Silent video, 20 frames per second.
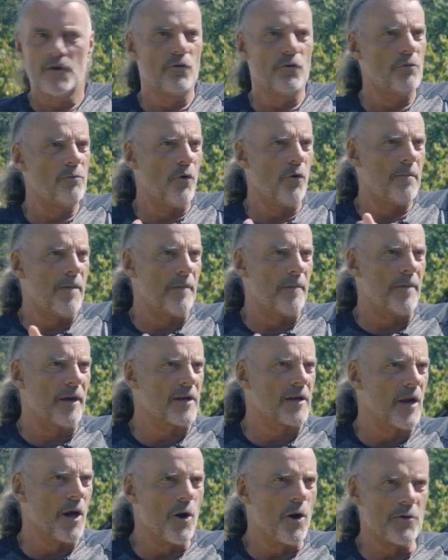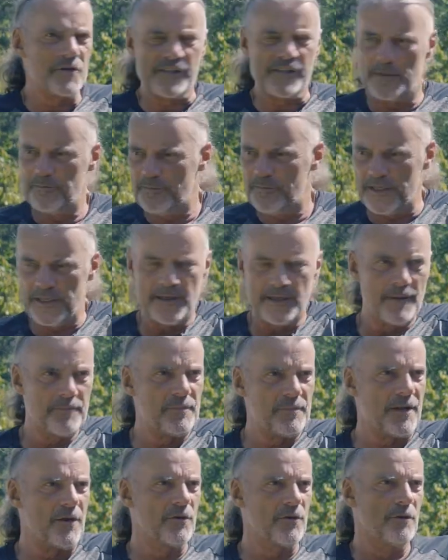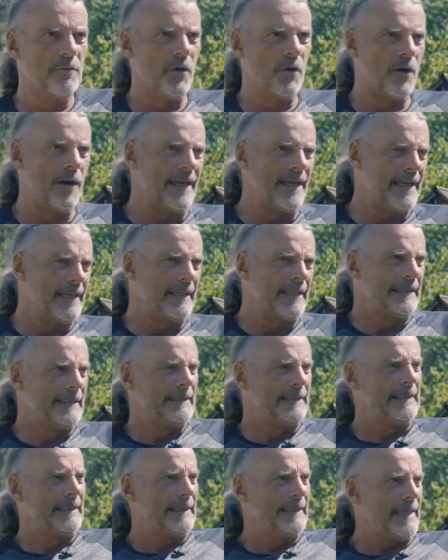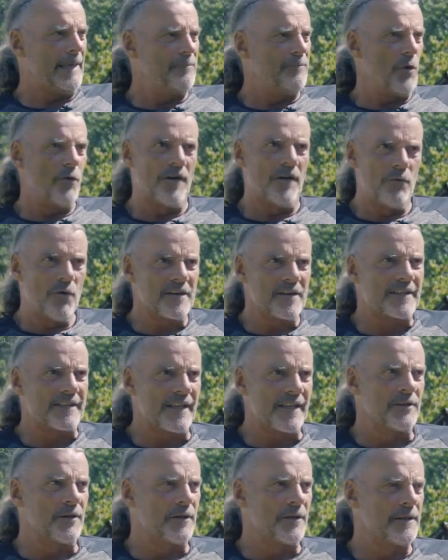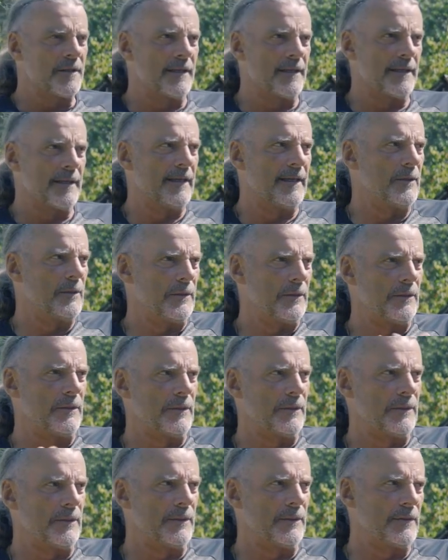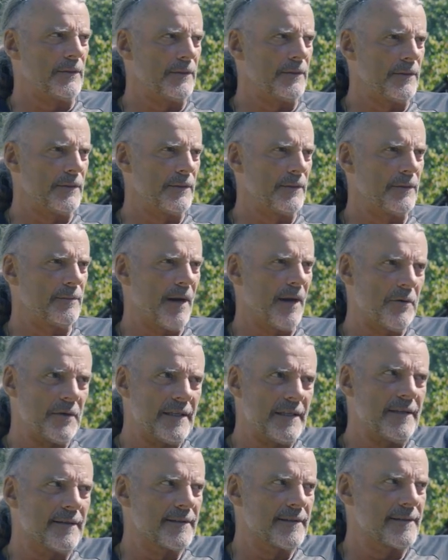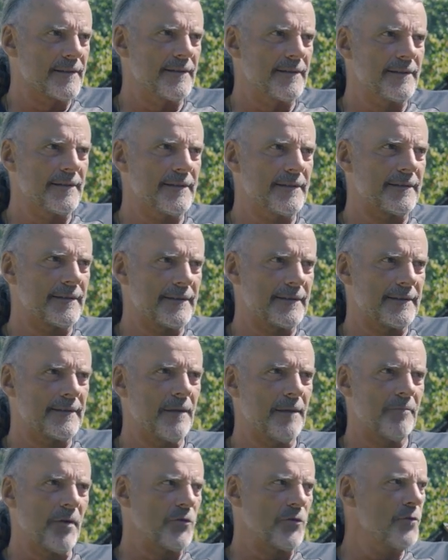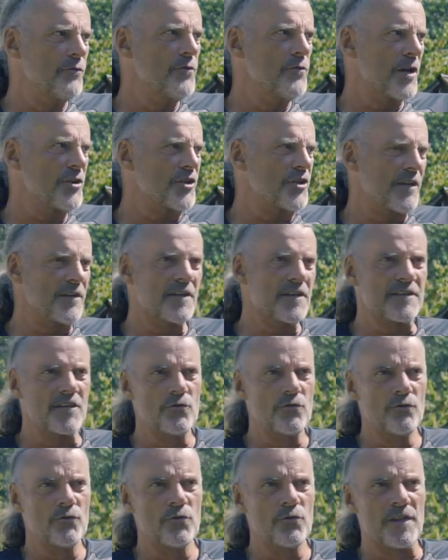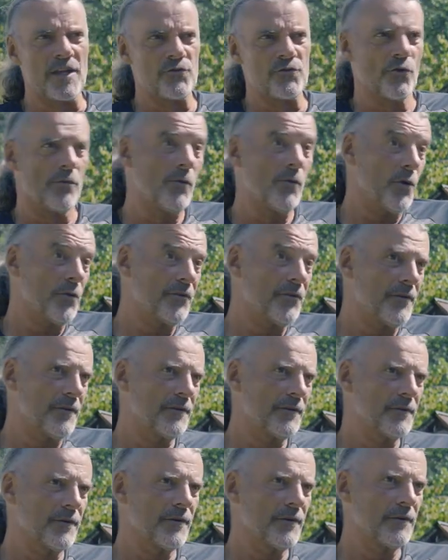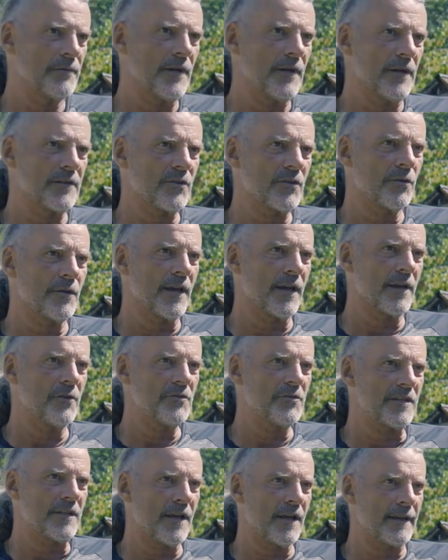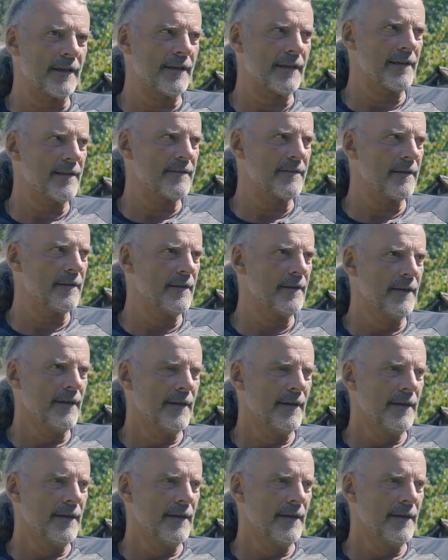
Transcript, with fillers: le bon papa Klaus et puis, et puis le Borel. Et puis on va voir ce que ça donne. Alors, euh, bah oui, euh, c'est pas devenu un jardin, c'est devenu une nature morte. Donc voilà ce qu'on a réussi à créer, c'est